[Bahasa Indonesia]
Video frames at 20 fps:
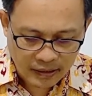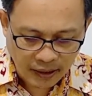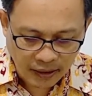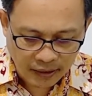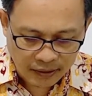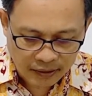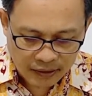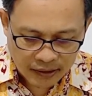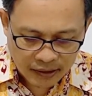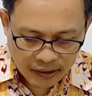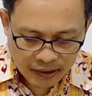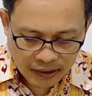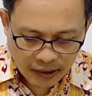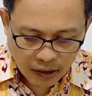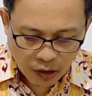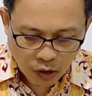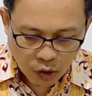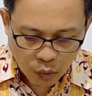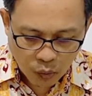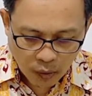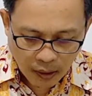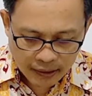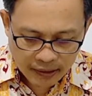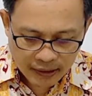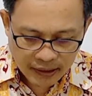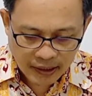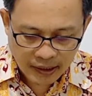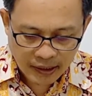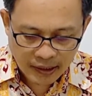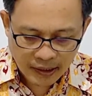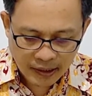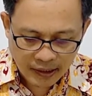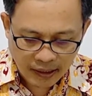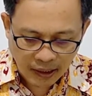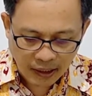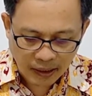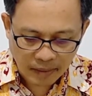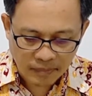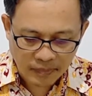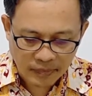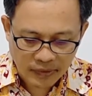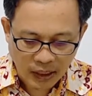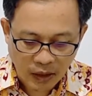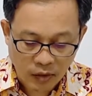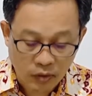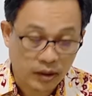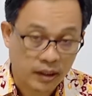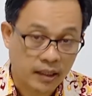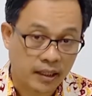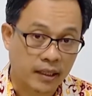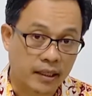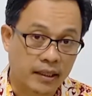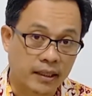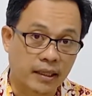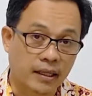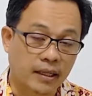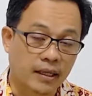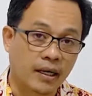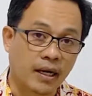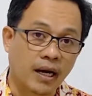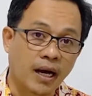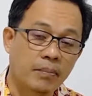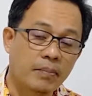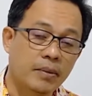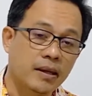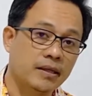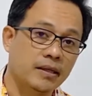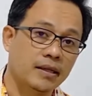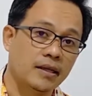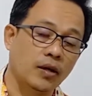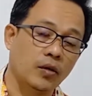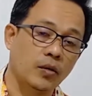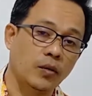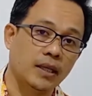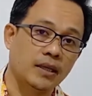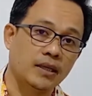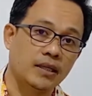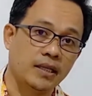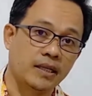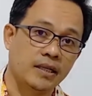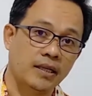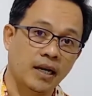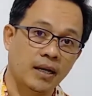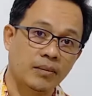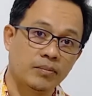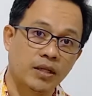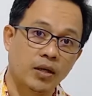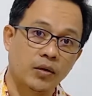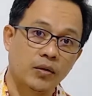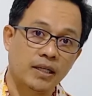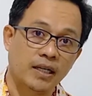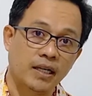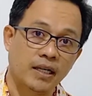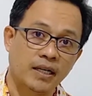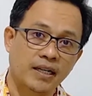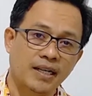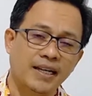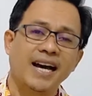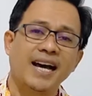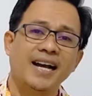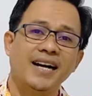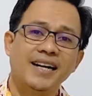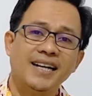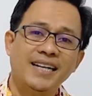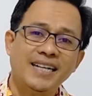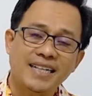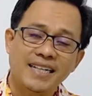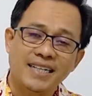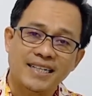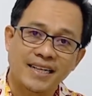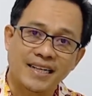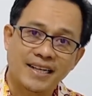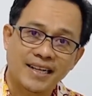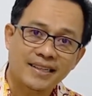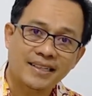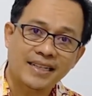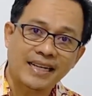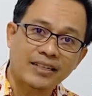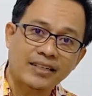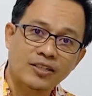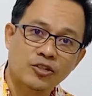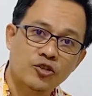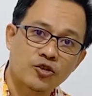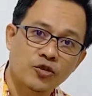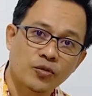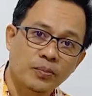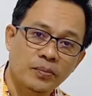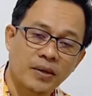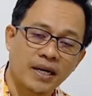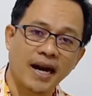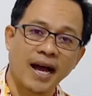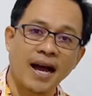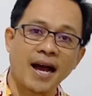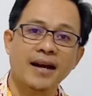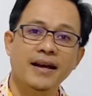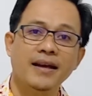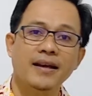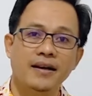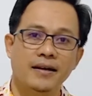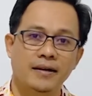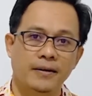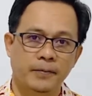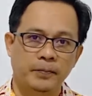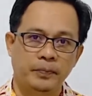Yang tidak khawatir dalam tahun kering. Kenapa tidak khawatir dalam tahun kering? Karena dia dekat dengan sumber air.